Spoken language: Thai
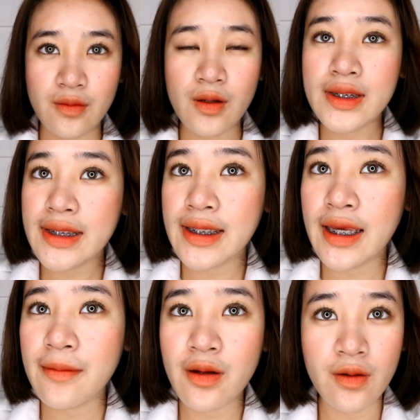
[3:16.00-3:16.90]
ก็สี
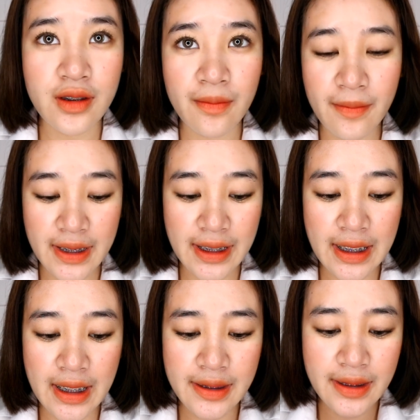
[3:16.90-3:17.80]
แก้มเขาก็จะประมาณนี้
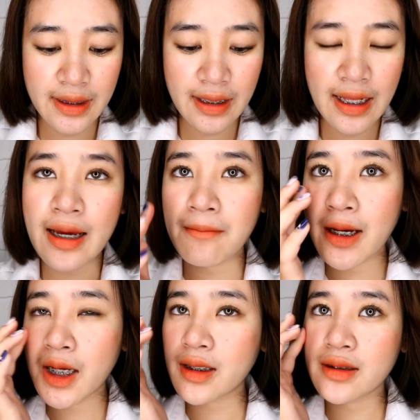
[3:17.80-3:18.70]
นะคะ สีน่ารัก
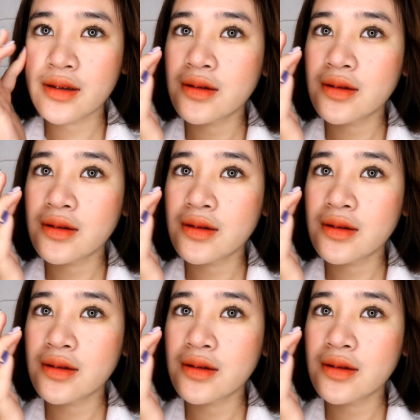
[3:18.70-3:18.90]
มาก